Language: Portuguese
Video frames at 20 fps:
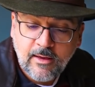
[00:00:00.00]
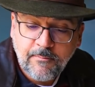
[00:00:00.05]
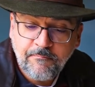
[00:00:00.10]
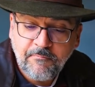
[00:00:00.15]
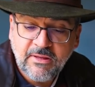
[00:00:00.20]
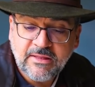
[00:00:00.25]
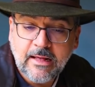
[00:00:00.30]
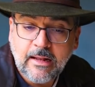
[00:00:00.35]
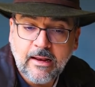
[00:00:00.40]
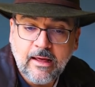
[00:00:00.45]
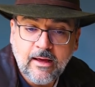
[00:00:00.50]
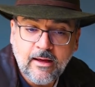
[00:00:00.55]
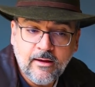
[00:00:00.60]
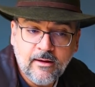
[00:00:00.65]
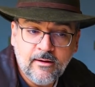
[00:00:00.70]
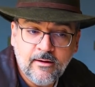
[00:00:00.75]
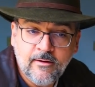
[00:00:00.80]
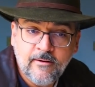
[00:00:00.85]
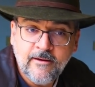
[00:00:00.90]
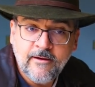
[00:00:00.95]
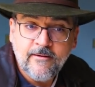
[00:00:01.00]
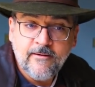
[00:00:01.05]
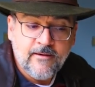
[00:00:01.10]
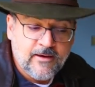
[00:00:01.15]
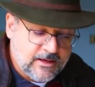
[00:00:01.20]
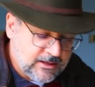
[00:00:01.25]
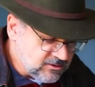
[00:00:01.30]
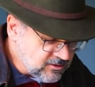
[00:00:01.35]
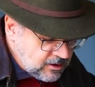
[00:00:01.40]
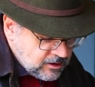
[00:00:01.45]
é, pedalar.
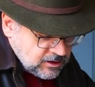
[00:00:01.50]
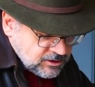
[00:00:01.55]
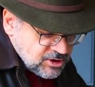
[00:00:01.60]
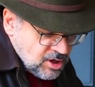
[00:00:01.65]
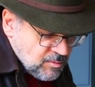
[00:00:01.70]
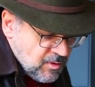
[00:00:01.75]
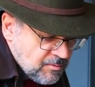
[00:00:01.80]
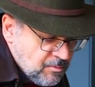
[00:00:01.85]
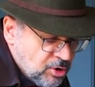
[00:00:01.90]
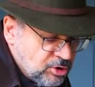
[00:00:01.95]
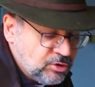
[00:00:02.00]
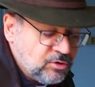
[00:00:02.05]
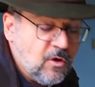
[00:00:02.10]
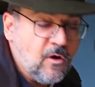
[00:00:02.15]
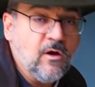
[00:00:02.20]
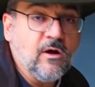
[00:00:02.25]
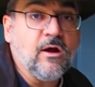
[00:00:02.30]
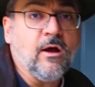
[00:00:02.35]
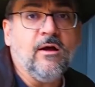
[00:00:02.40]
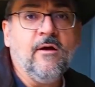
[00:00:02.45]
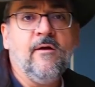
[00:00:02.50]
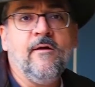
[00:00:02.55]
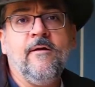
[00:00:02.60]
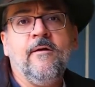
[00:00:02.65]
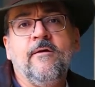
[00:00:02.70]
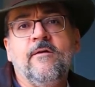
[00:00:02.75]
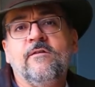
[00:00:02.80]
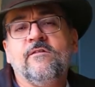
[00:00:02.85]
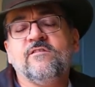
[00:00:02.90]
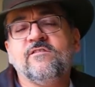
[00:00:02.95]
Isso aqui já é uma motoca.
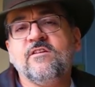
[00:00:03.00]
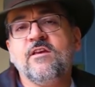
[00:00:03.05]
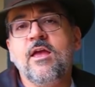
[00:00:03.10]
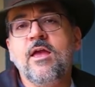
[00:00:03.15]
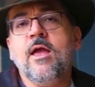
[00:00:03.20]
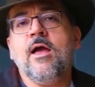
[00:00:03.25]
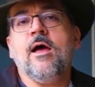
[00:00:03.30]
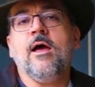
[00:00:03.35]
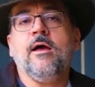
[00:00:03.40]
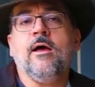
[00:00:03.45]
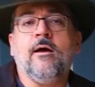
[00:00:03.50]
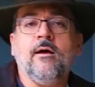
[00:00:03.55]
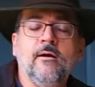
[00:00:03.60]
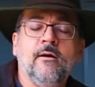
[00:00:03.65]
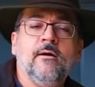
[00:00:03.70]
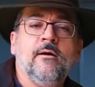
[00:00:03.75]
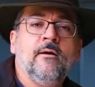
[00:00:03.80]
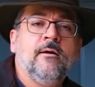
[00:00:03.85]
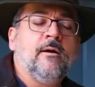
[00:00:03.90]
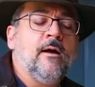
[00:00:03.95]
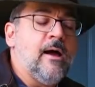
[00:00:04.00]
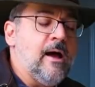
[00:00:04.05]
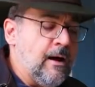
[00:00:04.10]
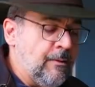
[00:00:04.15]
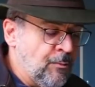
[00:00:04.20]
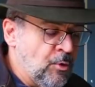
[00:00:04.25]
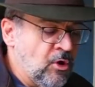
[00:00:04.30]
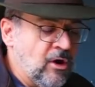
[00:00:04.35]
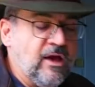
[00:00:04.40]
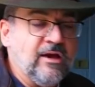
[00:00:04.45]
Sem a
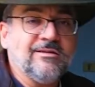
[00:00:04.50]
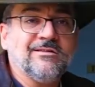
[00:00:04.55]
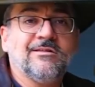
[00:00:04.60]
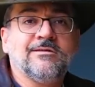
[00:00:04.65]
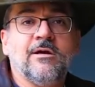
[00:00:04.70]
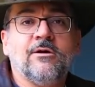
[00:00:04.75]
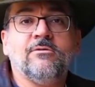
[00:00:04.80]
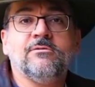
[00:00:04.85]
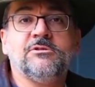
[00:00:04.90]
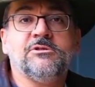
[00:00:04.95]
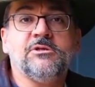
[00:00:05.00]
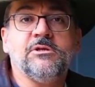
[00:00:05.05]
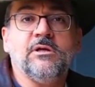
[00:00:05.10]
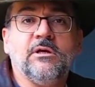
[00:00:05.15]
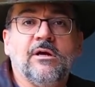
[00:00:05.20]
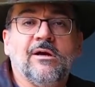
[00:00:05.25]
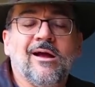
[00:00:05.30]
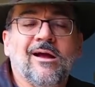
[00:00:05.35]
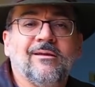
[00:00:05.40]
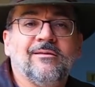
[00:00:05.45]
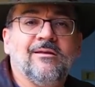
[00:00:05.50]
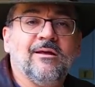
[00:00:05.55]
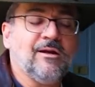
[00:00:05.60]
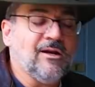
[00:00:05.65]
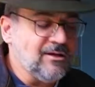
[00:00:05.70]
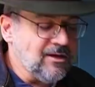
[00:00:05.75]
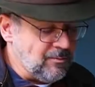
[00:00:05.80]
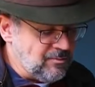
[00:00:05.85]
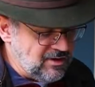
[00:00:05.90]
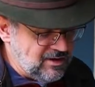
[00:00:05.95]
amolação de
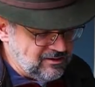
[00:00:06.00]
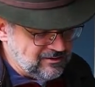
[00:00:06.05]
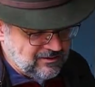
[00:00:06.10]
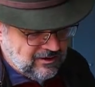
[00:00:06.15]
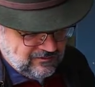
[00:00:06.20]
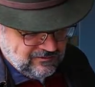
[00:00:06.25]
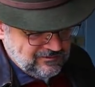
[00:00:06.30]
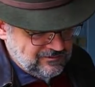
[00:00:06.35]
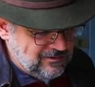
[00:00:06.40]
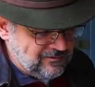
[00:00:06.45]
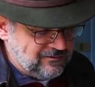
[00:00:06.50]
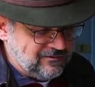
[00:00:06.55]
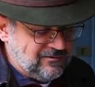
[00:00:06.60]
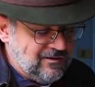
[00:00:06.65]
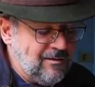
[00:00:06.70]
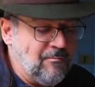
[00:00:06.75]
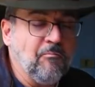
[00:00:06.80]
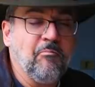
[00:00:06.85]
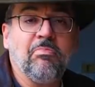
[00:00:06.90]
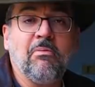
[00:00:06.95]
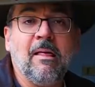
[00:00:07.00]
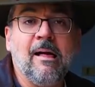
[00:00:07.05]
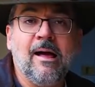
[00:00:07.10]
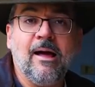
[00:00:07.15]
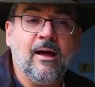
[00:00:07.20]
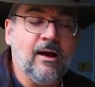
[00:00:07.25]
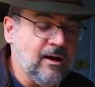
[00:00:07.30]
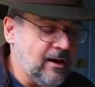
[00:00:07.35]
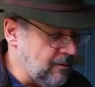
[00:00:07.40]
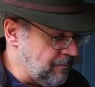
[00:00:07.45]
carteira de habilitação, sem
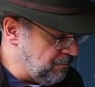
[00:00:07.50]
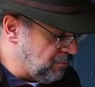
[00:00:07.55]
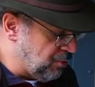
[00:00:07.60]
placa,